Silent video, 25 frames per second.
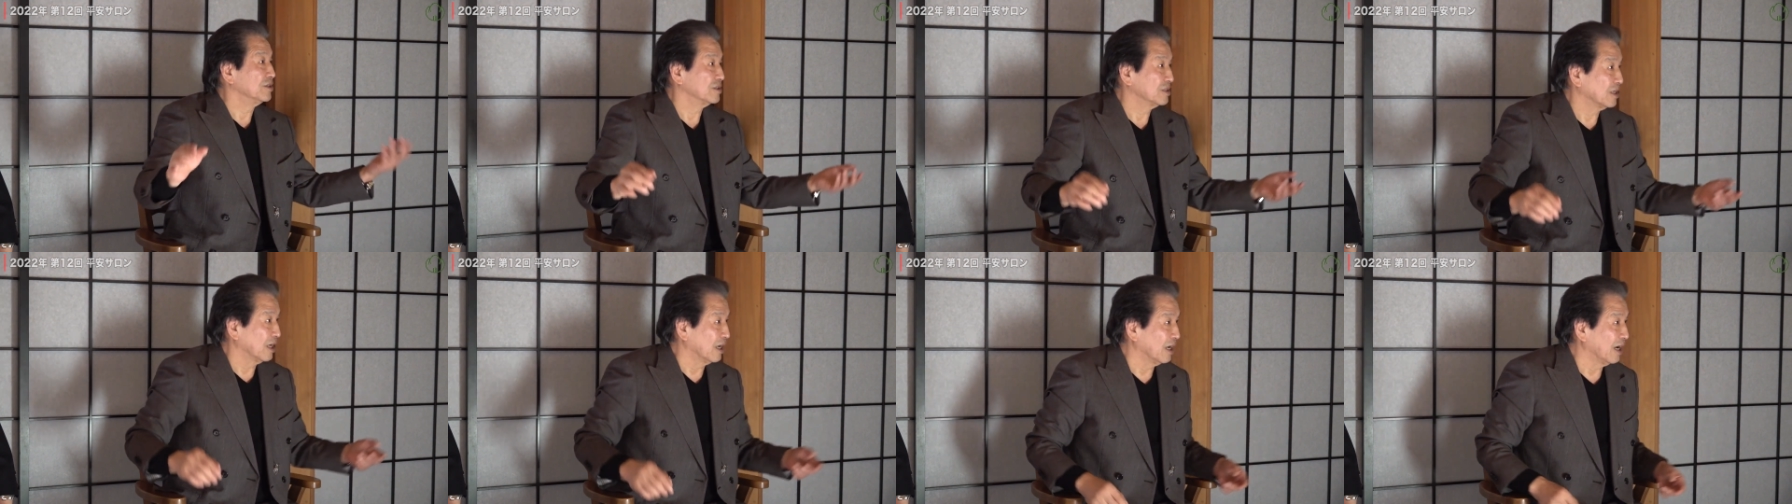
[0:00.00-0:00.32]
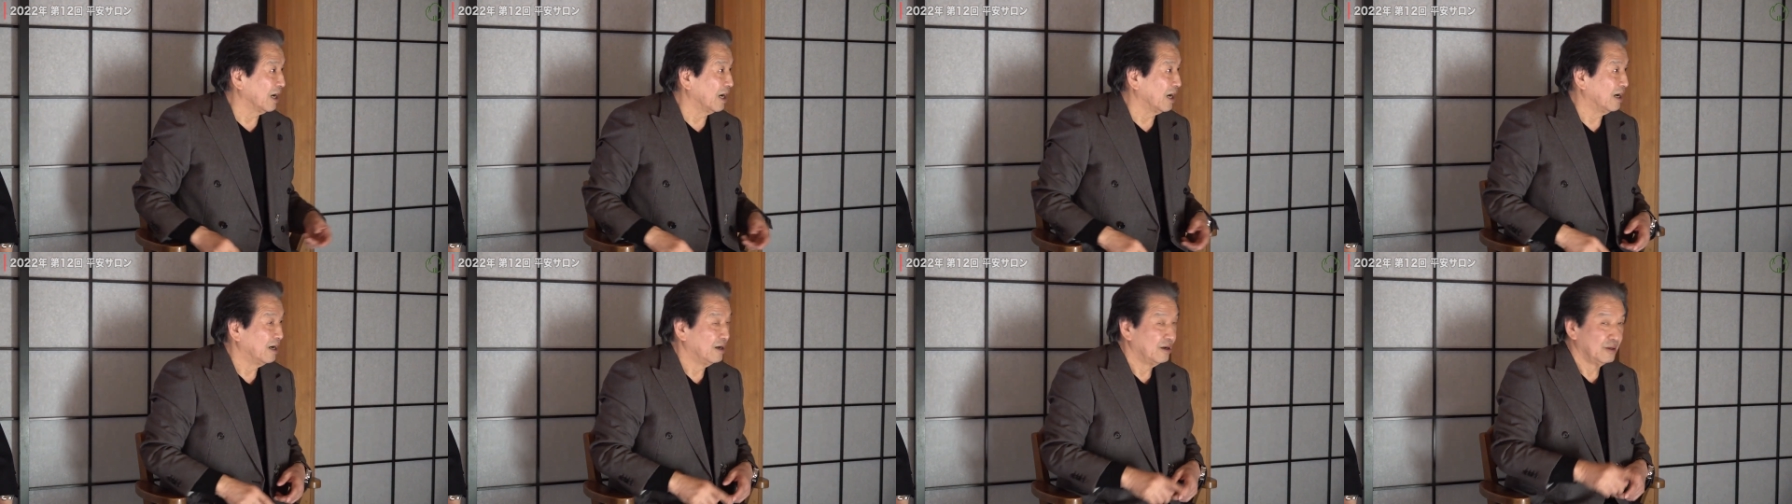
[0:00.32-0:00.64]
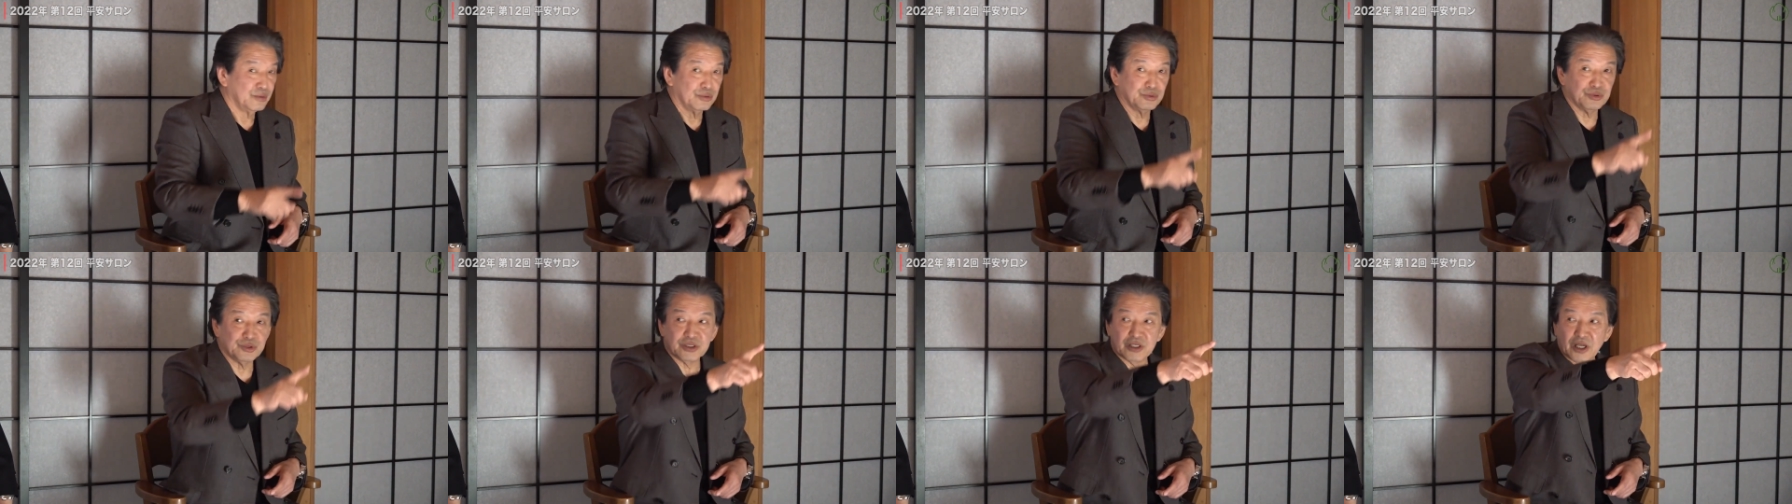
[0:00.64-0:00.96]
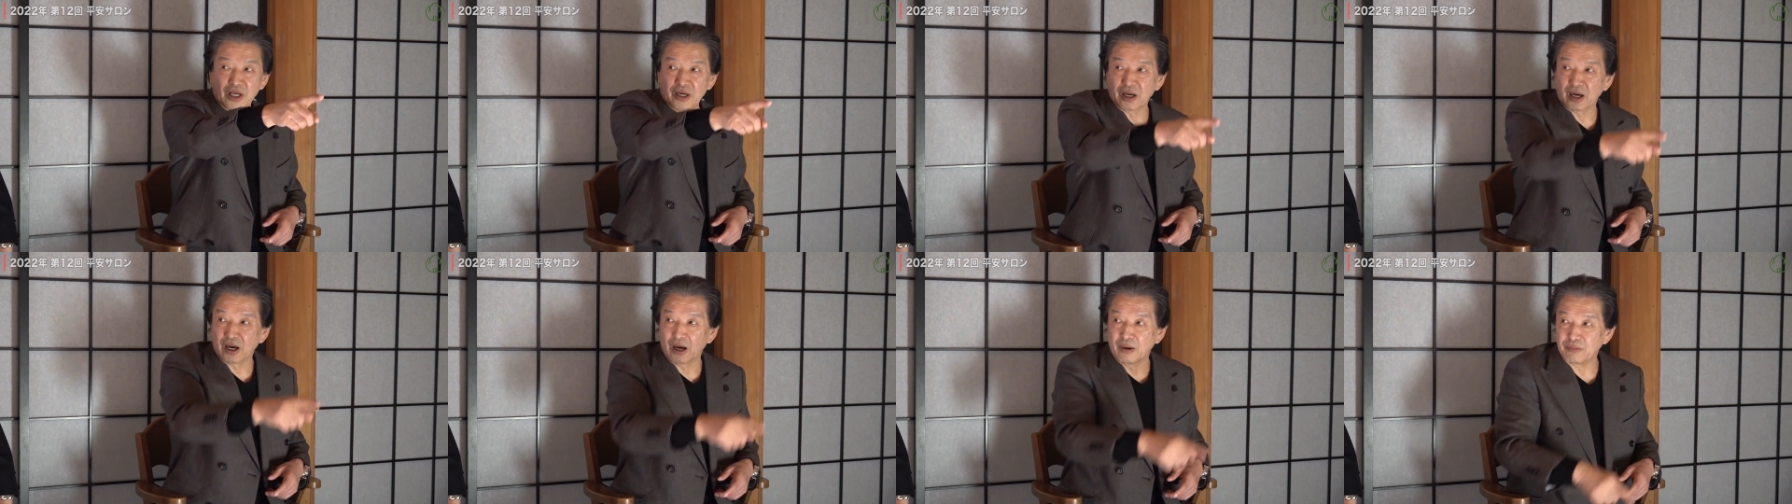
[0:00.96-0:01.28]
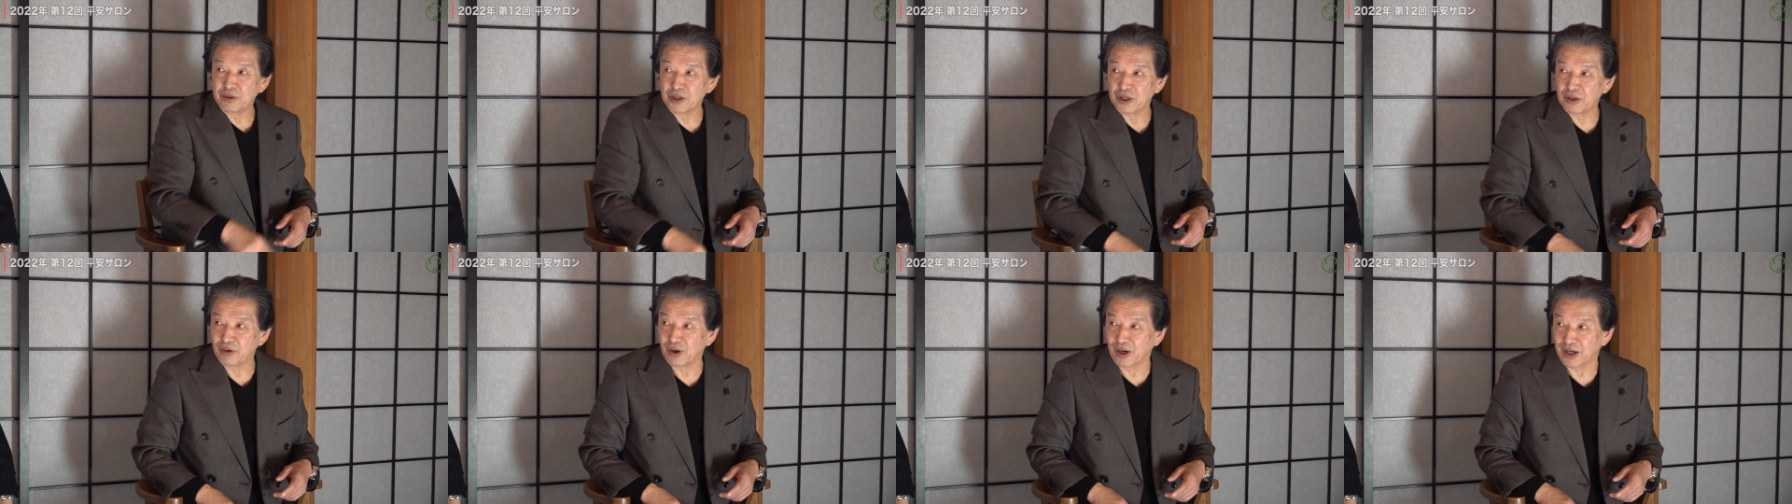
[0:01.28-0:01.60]
ですから富士山なんか
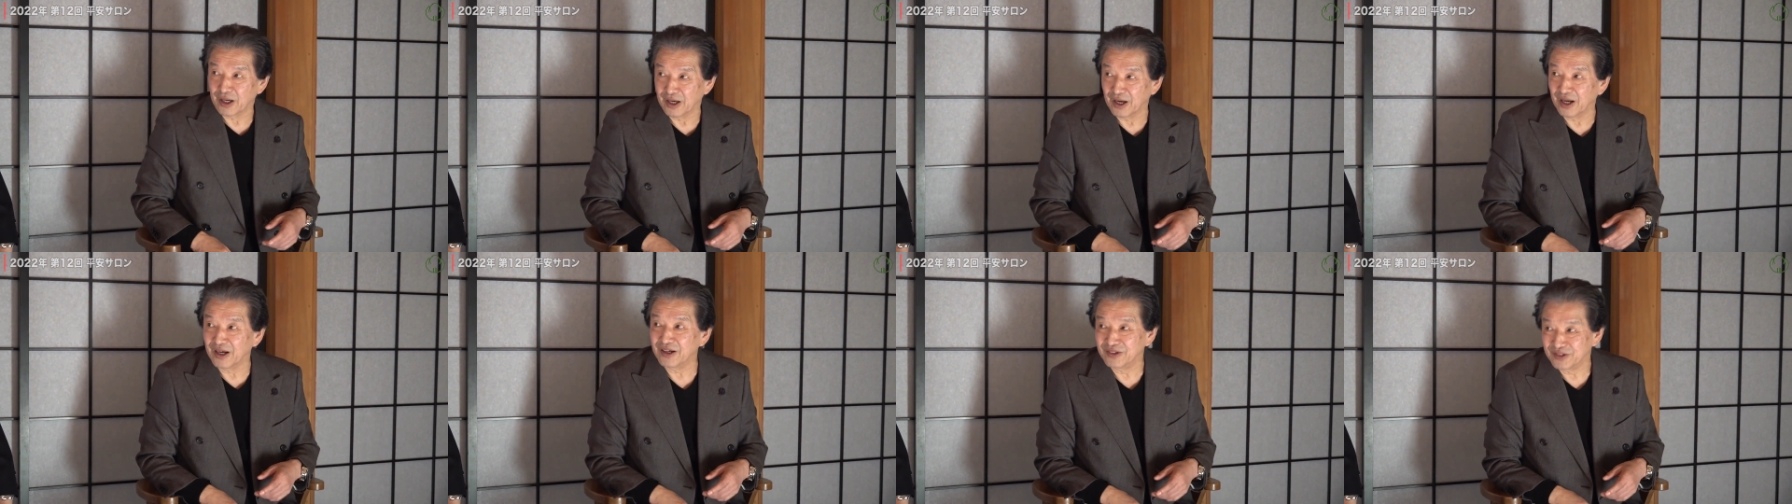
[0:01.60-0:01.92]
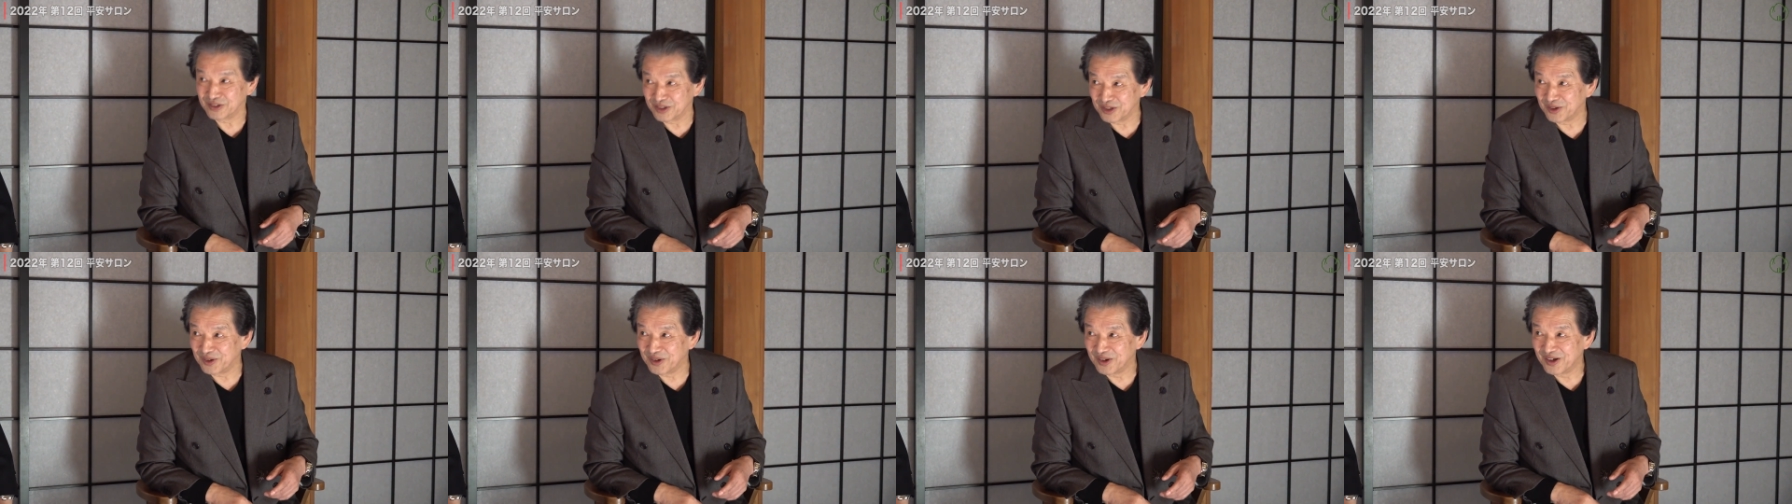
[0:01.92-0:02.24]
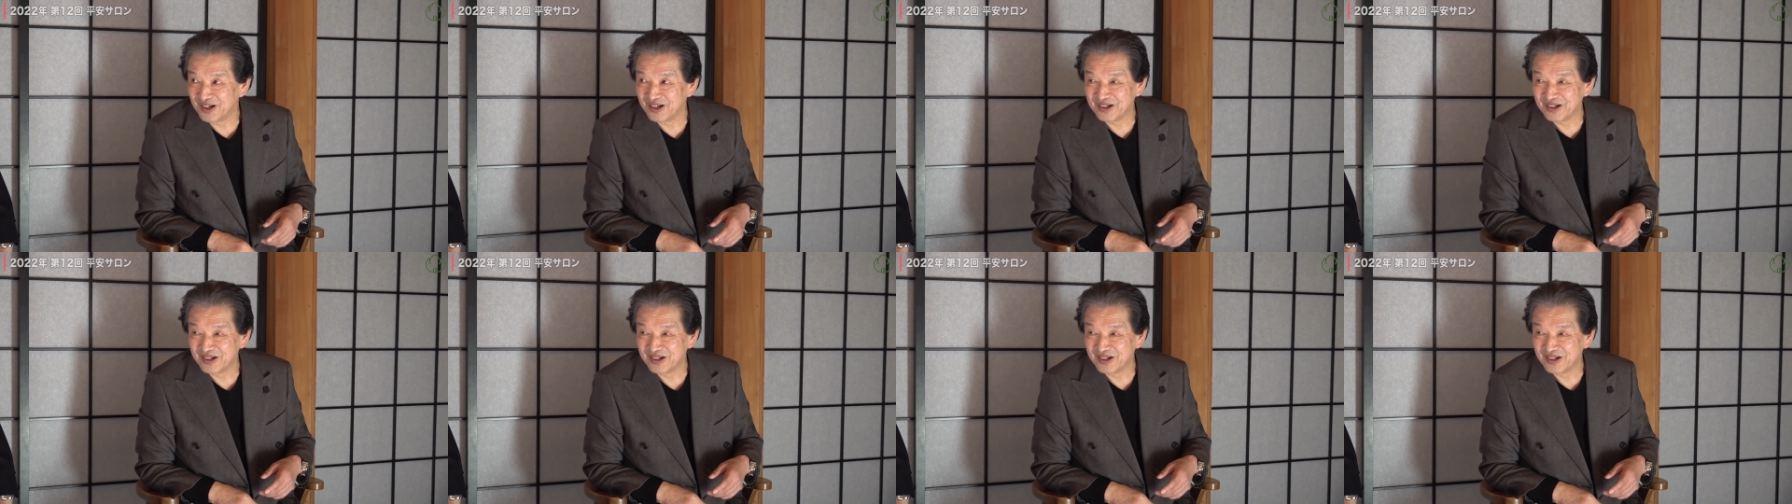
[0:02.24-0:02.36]
見えるわけないですよ